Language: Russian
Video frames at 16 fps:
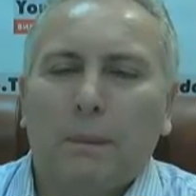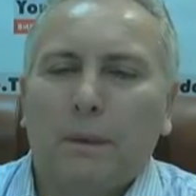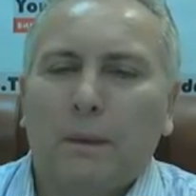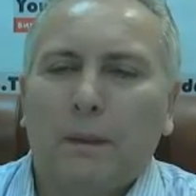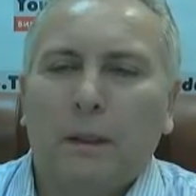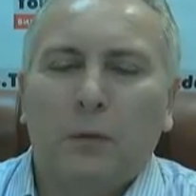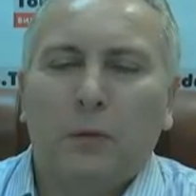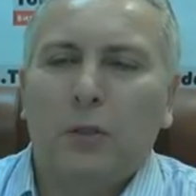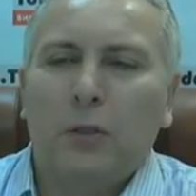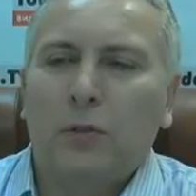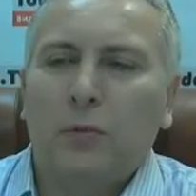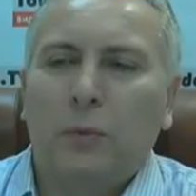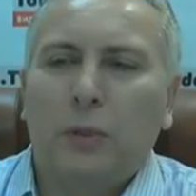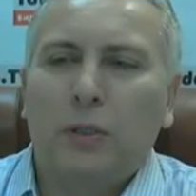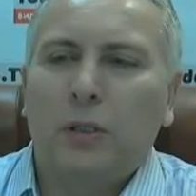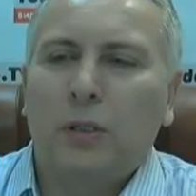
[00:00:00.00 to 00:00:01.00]
Такое
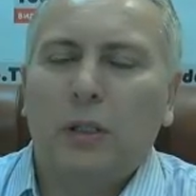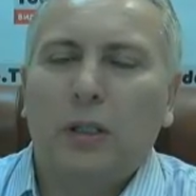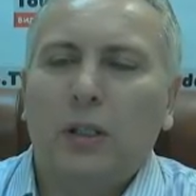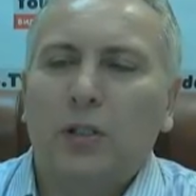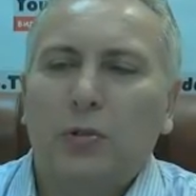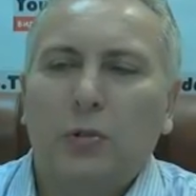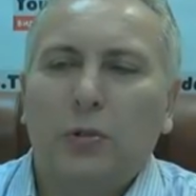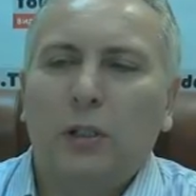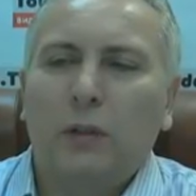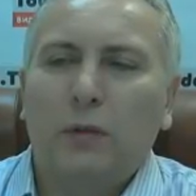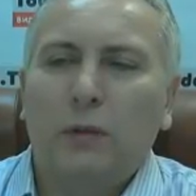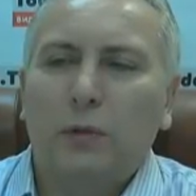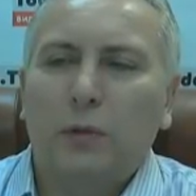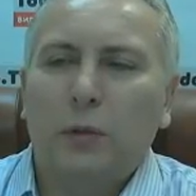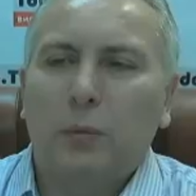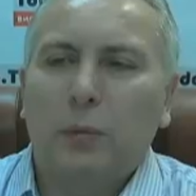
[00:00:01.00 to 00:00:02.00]
впечатление, что нефть
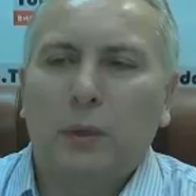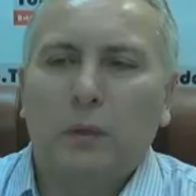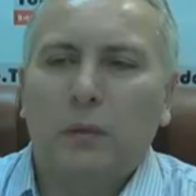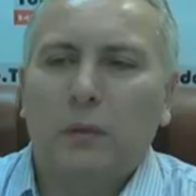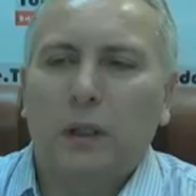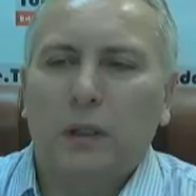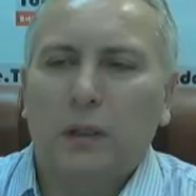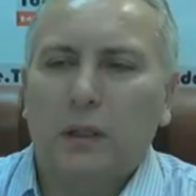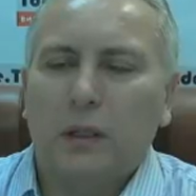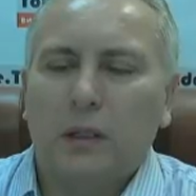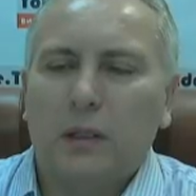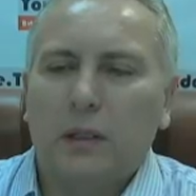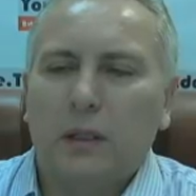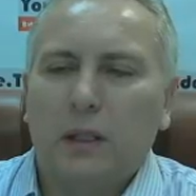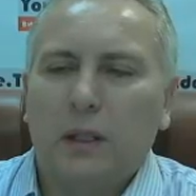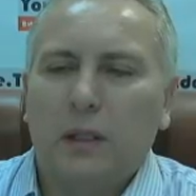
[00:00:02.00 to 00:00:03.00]
уже по 20,
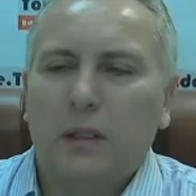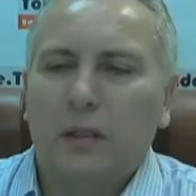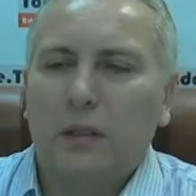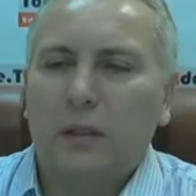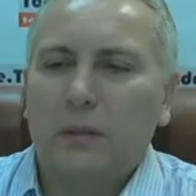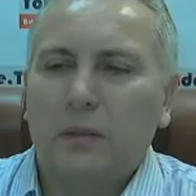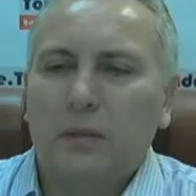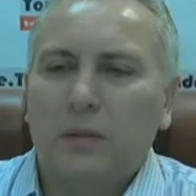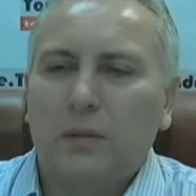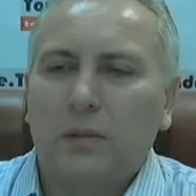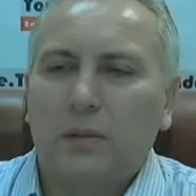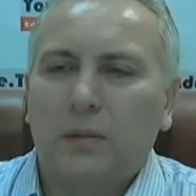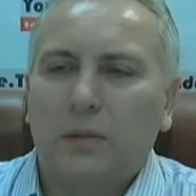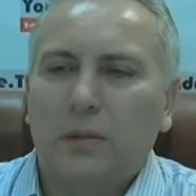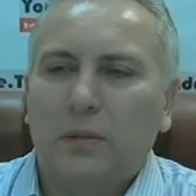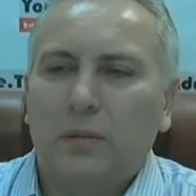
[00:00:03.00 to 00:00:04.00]
знаете. Вот.
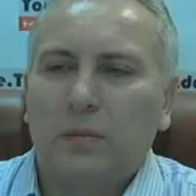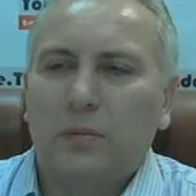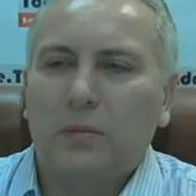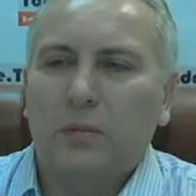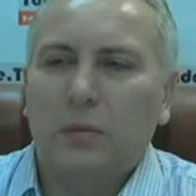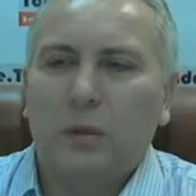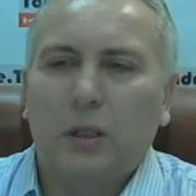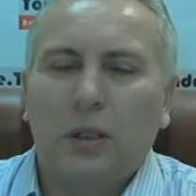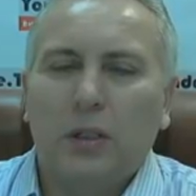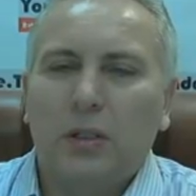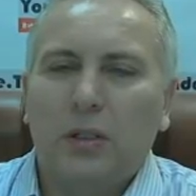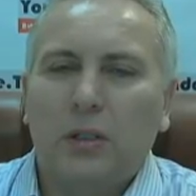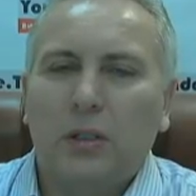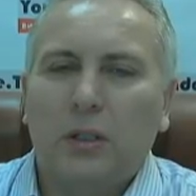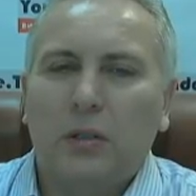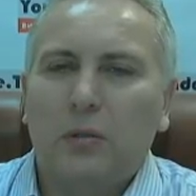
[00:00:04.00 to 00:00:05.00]
Ну,
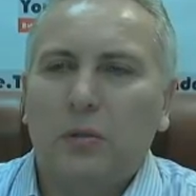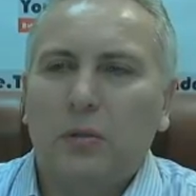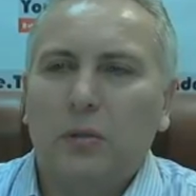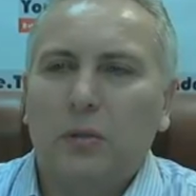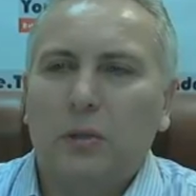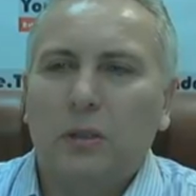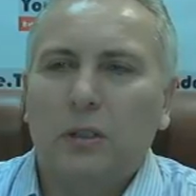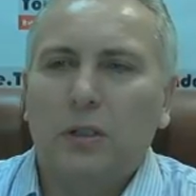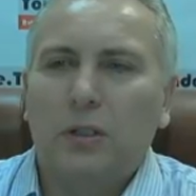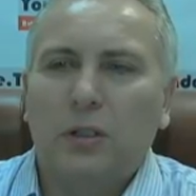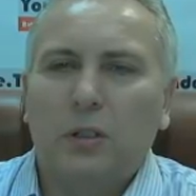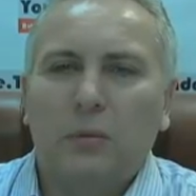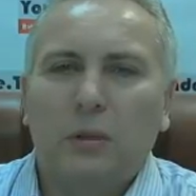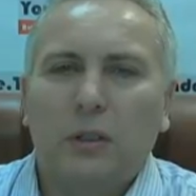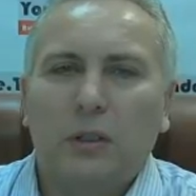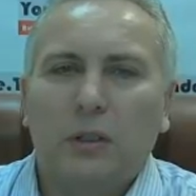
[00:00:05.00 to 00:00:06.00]
конечно, такое
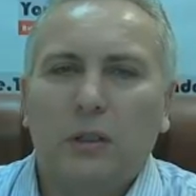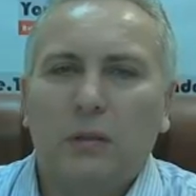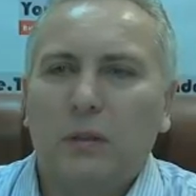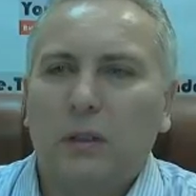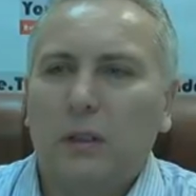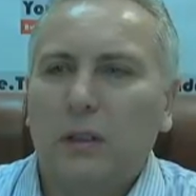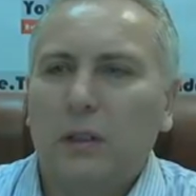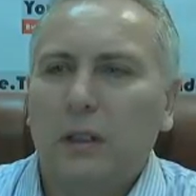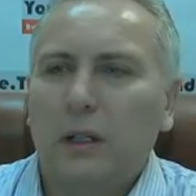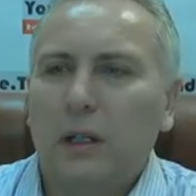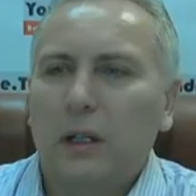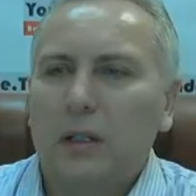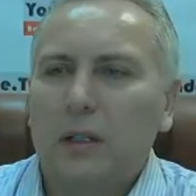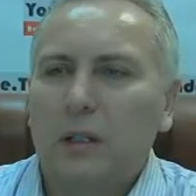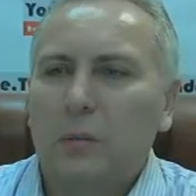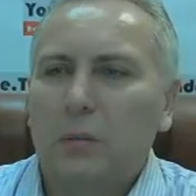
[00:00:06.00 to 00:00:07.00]
слишком активная
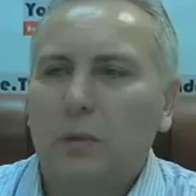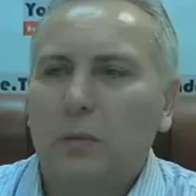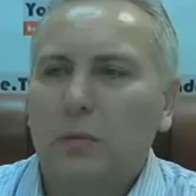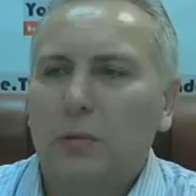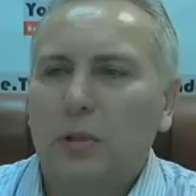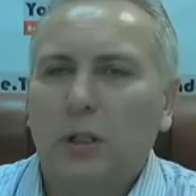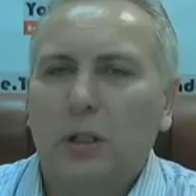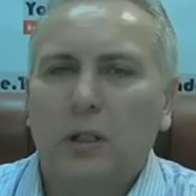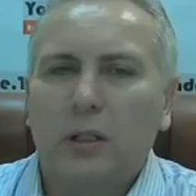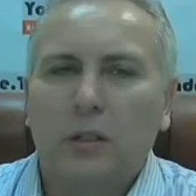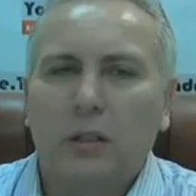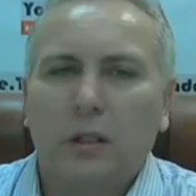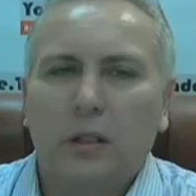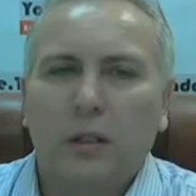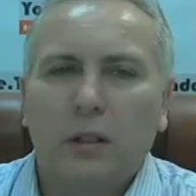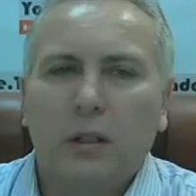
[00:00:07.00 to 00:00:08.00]
реакция
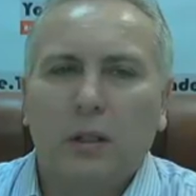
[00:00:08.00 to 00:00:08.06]
получается.